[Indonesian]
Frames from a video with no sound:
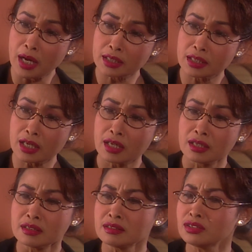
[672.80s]
bahagia,
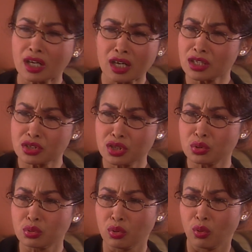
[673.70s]
jangan nangis
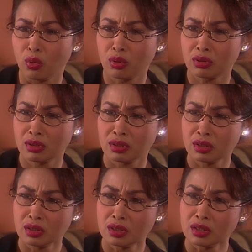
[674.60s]
gitu dong.
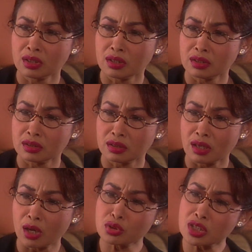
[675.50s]

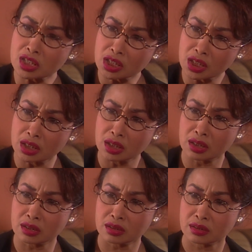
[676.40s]
Harusnya
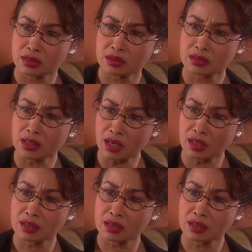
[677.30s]
senang, ya.